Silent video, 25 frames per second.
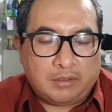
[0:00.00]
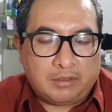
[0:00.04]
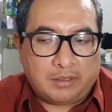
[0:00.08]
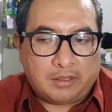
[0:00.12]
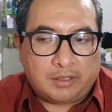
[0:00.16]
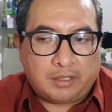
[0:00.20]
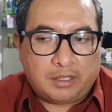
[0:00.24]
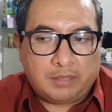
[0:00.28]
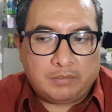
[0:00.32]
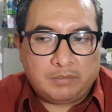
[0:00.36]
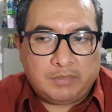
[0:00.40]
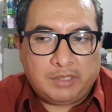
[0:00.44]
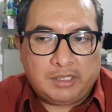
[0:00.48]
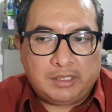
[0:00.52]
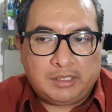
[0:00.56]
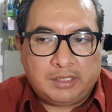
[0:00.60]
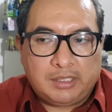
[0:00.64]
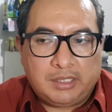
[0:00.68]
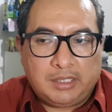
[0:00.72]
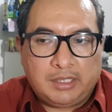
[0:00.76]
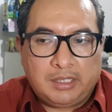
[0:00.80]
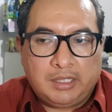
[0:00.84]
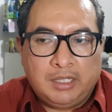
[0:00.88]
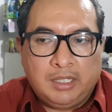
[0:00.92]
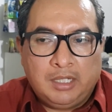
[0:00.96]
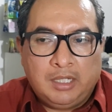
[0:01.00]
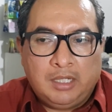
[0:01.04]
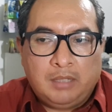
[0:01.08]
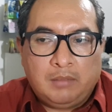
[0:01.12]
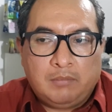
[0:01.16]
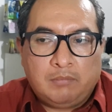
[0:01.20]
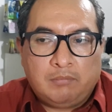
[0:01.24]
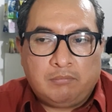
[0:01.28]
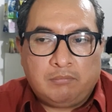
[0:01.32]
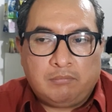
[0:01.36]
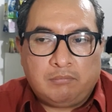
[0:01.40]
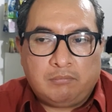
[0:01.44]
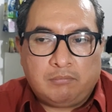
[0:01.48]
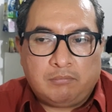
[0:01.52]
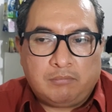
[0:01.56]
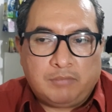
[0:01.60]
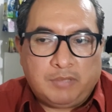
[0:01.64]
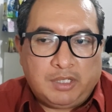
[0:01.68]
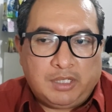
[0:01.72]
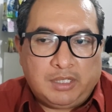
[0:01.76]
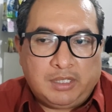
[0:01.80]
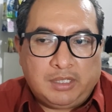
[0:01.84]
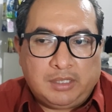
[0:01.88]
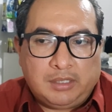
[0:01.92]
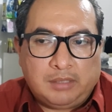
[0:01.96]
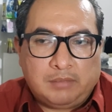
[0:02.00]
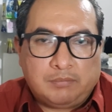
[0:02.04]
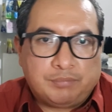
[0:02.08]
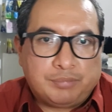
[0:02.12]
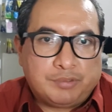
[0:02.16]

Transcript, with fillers: realmente me,